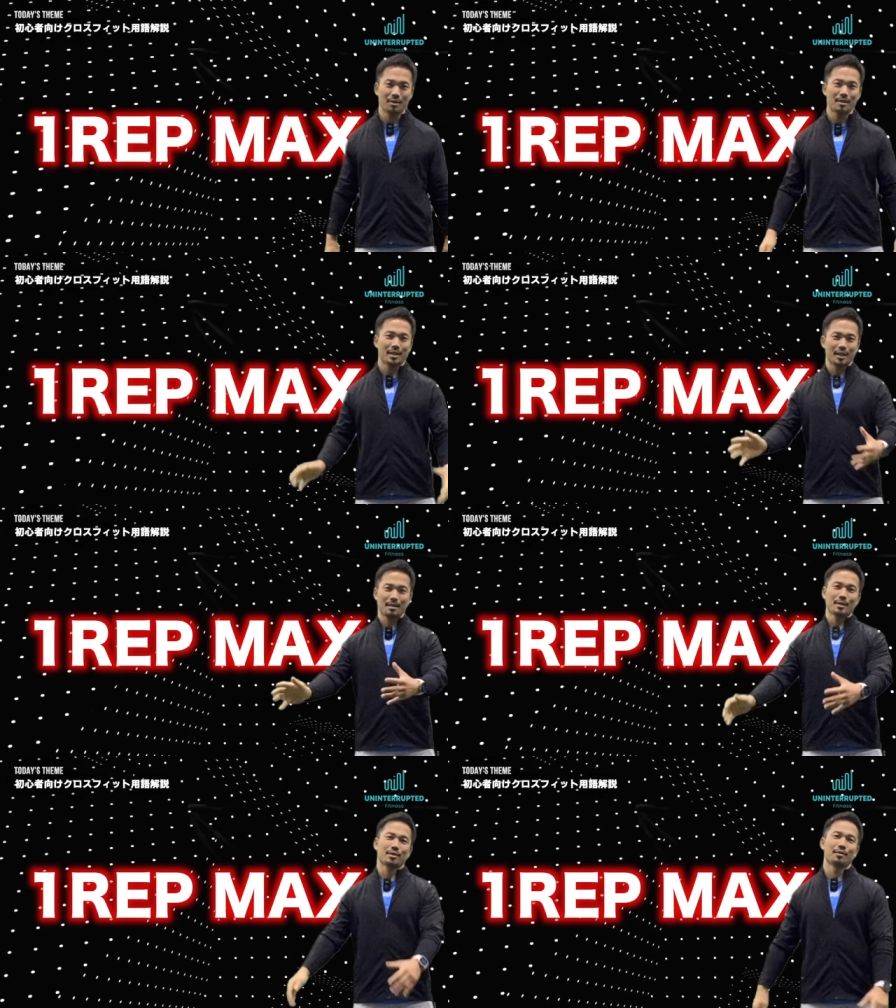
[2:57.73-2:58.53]
これをやって
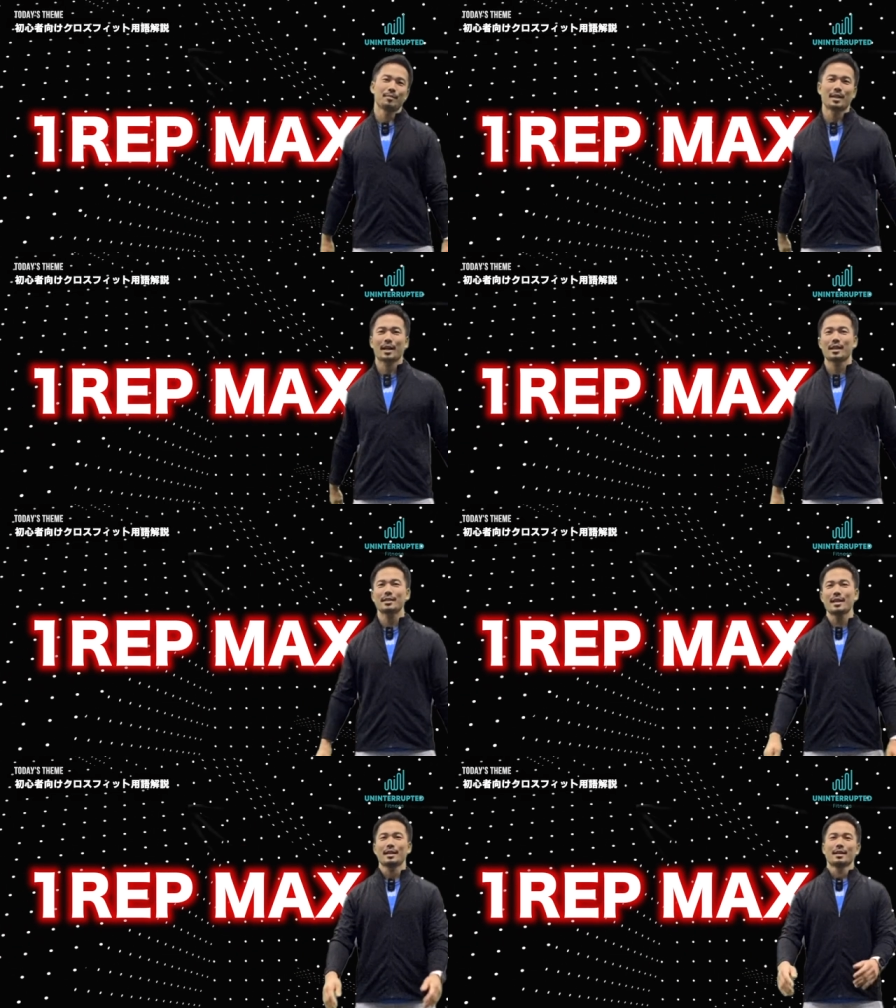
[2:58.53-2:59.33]
いきましょうみたいな感
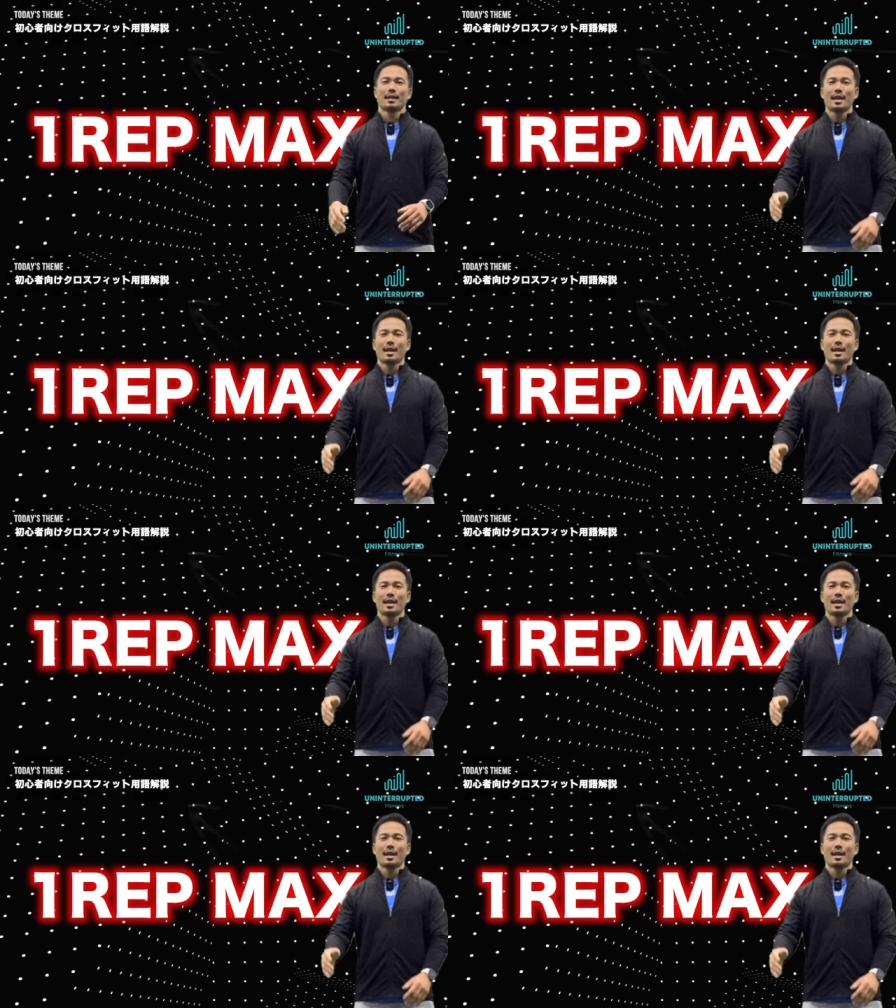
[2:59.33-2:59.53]
じで、